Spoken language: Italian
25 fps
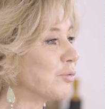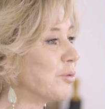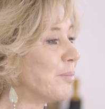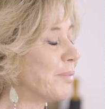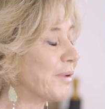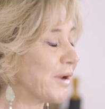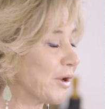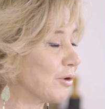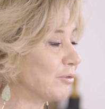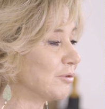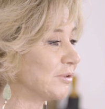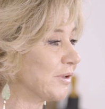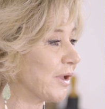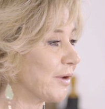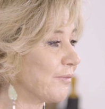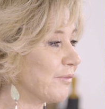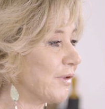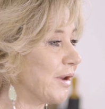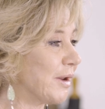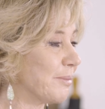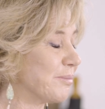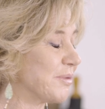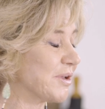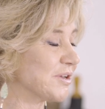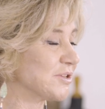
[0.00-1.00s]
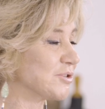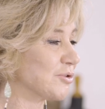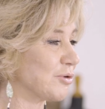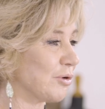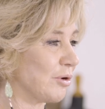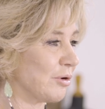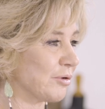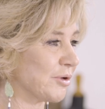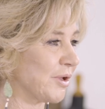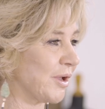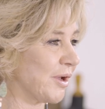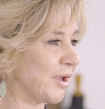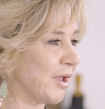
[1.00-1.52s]
qui per raccontarvi la mia
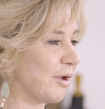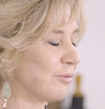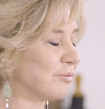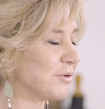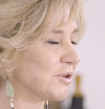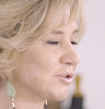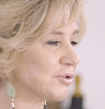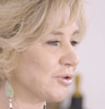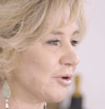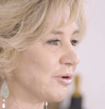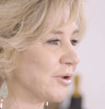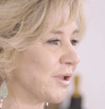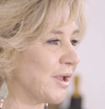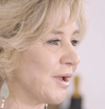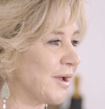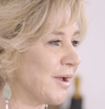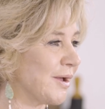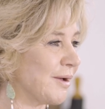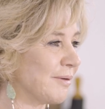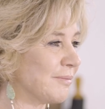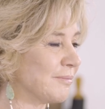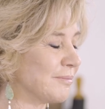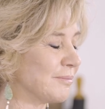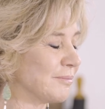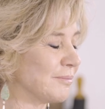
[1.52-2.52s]
storia, che è una storia